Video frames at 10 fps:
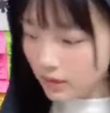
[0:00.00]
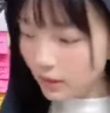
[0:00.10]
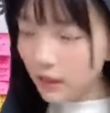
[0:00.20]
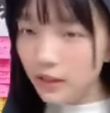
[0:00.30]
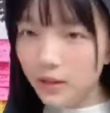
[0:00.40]
の
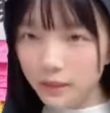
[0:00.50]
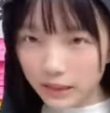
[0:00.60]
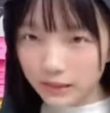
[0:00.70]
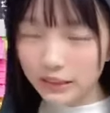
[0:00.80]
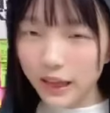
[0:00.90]
金曜日
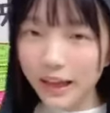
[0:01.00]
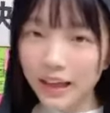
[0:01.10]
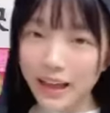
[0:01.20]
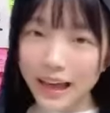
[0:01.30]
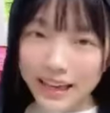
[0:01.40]
ですが、
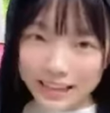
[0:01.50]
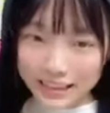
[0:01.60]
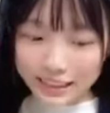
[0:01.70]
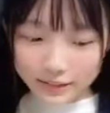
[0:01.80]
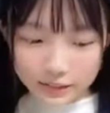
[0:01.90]
会い
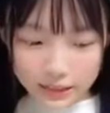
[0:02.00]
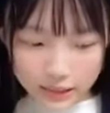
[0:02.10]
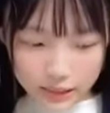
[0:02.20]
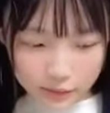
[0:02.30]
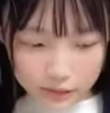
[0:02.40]
に来てくだ
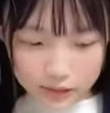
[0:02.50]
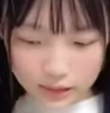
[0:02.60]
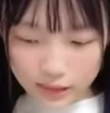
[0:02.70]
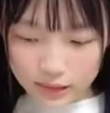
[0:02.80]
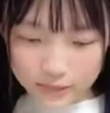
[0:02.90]
さったら嬉
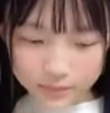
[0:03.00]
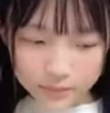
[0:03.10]
しいです。